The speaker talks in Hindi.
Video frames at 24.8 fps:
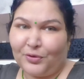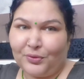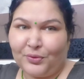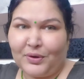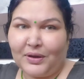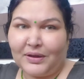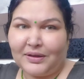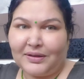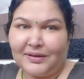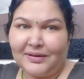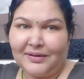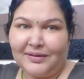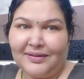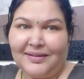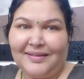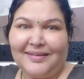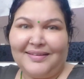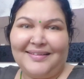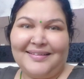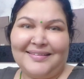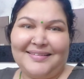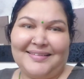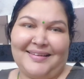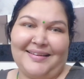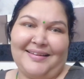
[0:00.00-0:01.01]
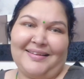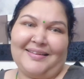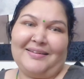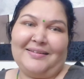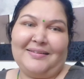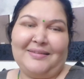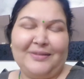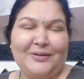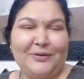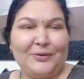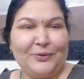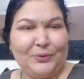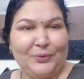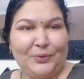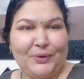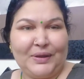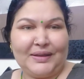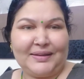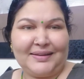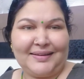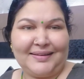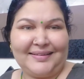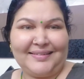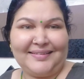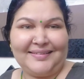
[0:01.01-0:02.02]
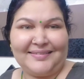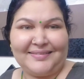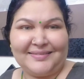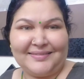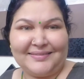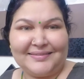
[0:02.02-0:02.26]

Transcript: सूरत तय उड़े तय